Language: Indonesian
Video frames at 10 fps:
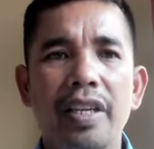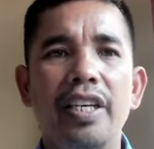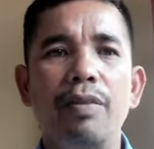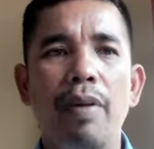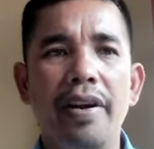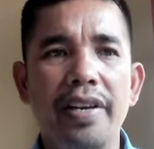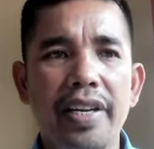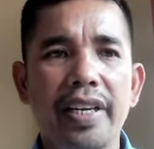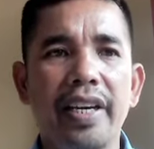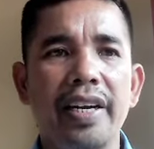
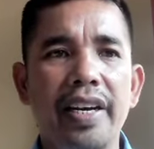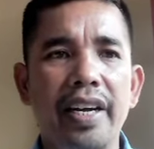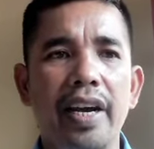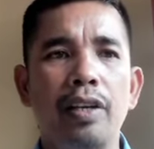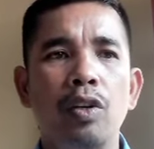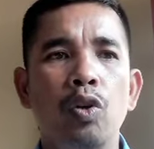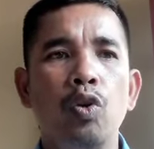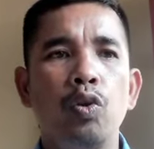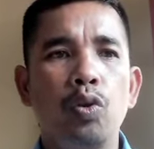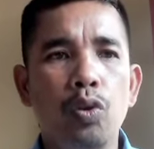dibandingkan dengan
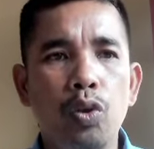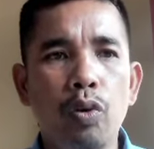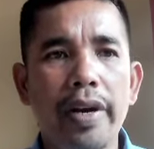tujuan